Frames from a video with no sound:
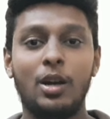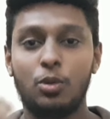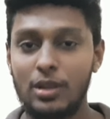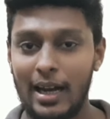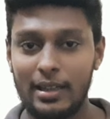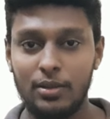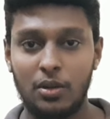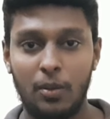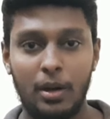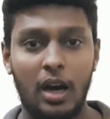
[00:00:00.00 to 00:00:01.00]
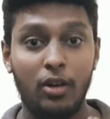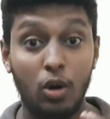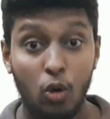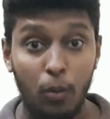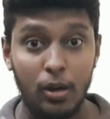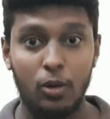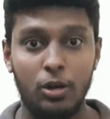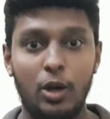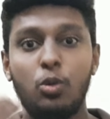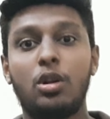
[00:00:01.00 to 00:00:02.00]
உதாரணத்துக்கு சொல்லப்போனால் அவங்க
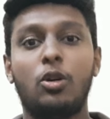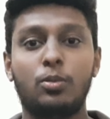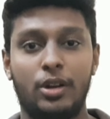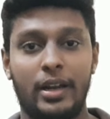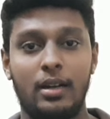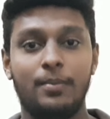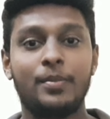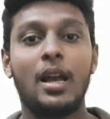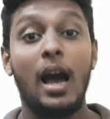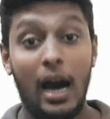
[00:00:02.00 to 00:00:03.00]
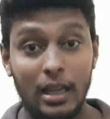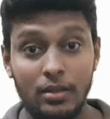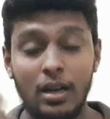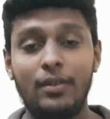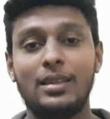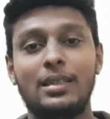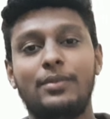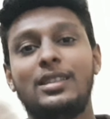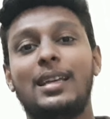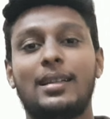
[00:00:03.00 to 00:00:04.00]
கூப்பிடக்கூடிய உறவு முறைகள் அதுவே வந்து
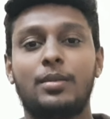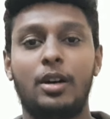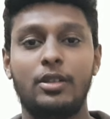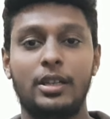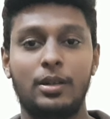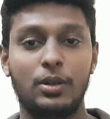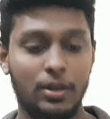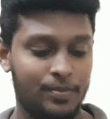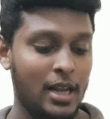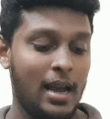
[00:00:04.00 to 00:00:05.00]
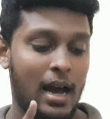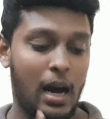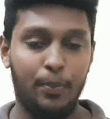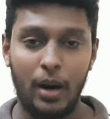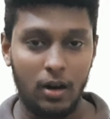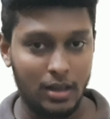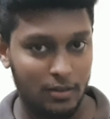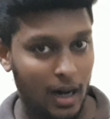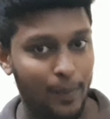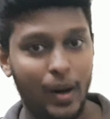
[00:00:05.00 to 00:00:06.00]
வித்தியாசமாக வந்து இருக்கும் அப்பா வந்து
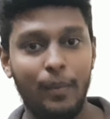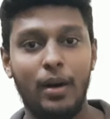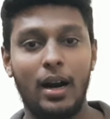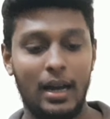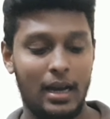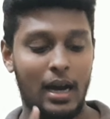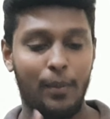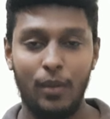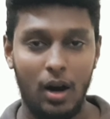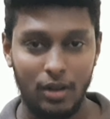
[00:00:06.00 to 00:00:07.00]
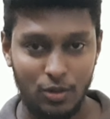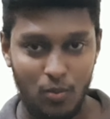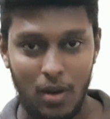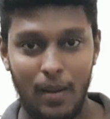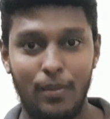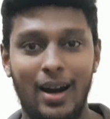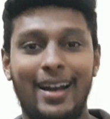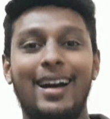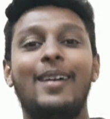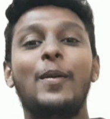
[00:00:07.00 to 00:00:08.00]
வாப்பாம்பாங்க அம்மா வந்து உம்மாம்பாங்க
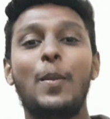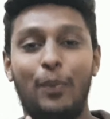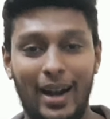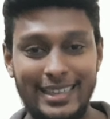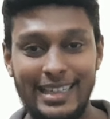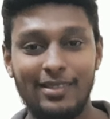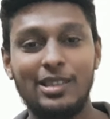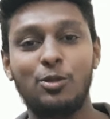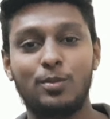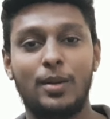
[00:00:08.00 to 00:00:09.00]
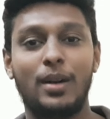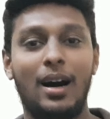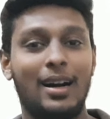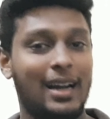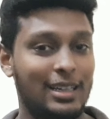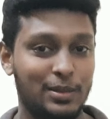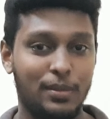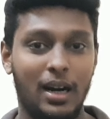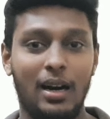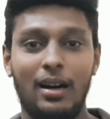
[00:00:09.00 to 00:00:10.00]
பாட்டியை வந்து உம்மம்மா கண்ணும்மா